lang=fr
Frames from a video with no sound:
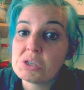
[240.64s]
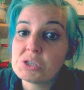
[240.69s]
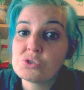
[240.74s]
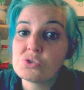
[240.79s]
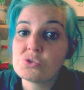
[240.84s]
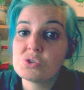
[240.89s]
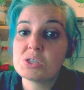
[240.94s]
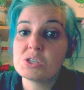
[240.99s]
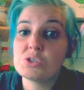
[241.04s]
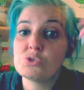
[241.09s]
Est-ce
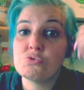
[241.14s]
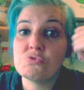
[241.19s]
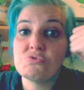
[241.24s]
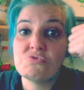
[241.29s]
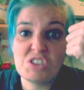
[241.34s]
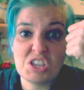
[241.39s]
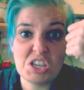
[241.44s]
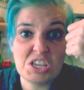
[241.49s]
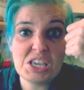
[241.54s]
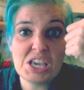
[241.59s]
que c'est de
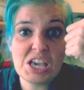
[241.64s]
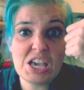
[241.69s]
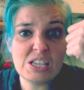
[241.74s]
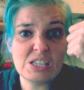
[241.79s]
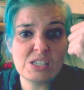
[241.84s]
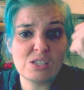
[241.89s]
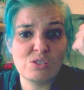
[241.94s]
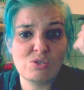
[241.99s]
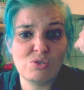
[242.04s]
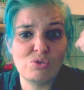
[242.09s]

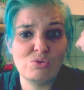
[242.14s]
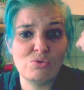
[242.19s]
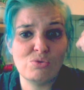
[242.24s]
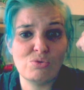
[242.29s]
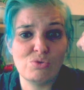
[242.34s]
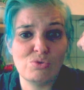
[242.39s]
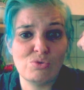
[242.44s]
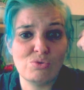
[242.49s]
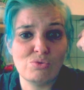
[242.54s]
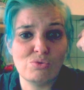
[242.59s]
vieillesse, de,
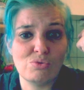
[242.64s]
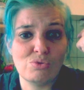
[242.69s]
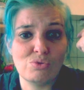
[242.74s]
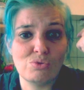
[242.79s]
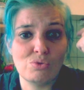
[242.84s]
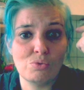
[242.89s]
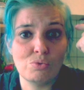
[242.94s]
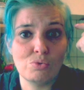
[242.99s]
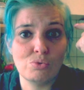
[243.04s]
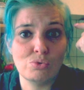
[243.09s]

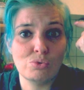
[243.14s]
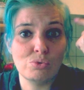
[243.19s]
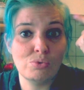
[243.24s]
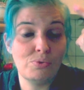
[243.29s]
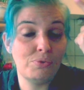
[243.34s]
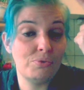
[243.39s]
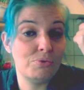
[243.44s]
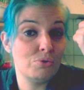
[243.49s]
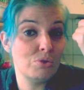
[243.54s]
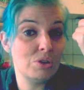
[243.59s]
de,
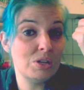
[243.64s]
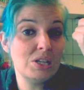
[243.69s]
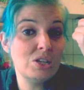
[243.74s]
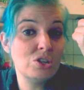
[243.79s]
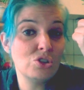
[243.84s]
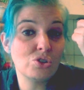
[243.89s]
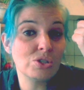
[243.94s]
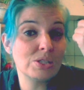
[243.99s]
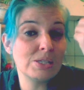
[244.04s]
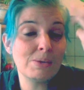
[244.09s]

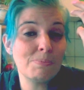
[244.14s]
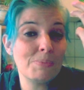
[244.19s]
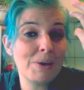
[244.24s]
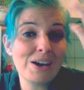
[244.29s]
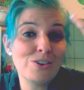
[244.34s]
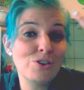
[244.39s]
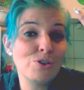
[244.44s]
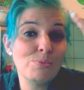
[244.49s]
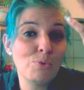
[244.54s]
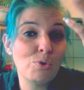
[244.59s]
folie Je sais pas
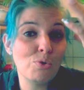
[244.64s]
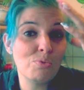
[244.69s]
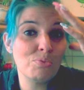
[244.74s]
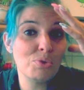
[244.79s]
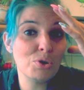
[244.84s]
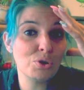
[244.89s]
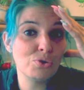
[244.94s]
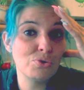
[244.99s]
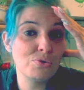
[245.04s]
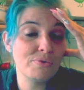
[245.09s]
comment on
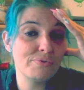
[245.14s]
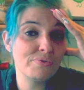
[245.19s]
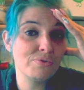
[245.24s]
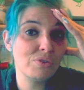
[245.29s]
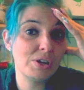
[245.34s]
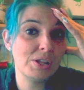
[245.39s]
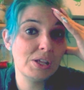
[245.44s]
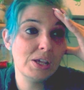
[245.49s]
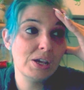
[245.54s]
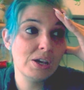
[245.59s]
meurt de
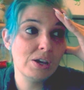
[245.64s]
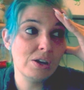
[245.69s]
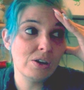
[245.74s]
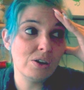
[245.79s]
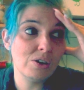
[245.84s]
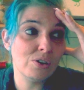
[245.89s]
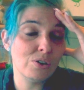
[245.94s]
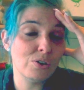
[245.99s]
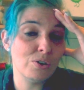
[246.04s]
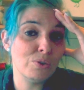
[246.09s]
folie.
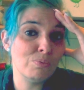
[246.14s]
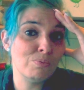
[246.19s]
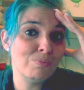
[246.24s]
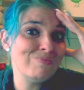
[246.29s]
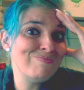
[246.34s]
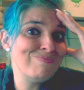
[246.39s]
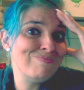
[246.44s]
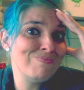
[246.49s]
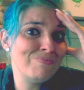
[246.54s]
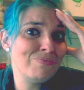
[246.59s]
Euh,
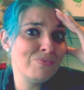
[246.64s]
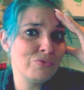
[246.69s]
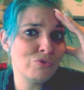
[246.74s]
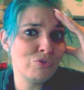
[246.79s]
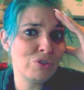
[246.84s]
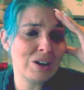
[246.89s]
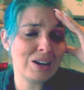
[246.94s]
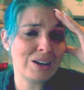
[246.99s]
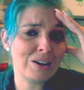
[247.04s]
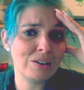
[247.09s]

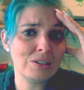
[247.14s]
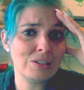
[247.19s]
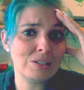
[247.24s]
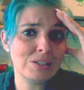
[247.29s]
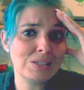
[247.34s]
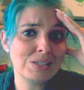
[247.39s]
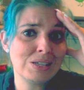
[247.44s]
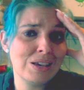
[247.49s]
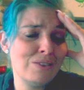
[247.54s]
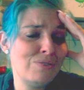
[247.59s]
voilà,
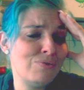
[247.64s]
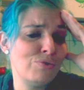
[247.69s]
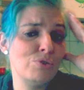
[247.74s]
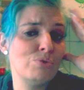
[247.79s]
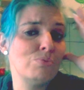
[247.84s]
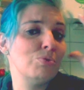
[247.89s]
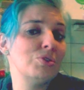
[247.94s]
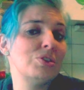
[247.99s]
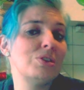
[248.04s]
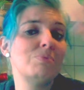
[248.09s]
ça, il faut
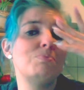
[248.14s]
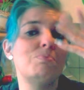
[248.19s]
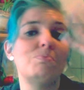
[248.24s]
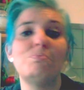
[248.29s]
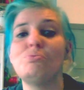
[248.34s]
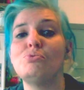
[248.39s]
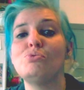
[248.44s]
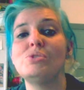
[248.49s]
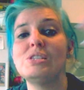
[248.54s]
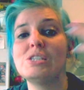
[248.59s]
demander
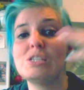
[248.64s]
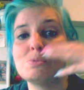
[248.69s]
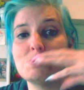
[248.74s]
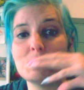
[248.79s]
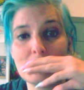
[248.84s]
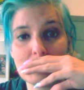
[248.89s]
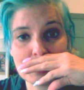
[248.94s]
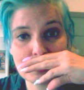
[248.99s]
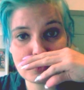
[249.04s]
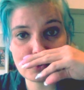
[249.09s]
plus
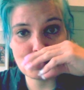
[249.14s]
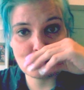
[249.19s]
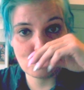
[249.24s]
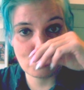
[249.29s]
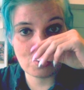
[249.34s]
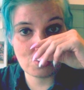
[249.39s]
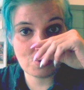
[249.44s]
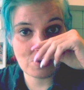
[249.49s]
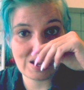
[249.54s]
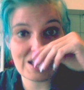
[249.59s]

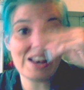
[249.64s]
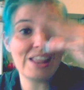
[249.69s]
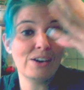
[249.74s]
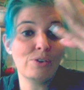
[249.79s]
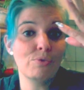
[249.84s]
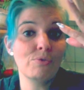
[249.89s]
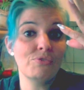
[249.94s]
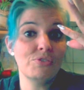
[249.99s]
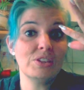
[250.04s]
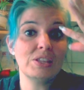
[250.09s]
d'explications euh, à la
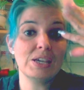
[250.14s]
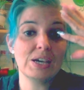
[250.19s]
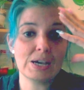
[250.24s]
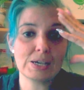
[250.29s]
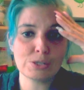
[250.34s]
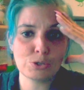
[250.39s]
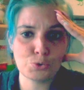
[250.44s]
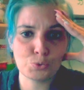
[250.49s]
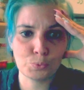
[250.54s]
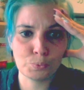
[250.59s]

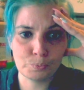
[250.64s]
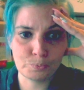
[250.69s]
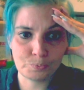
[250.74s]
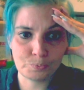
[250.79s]
Confédération.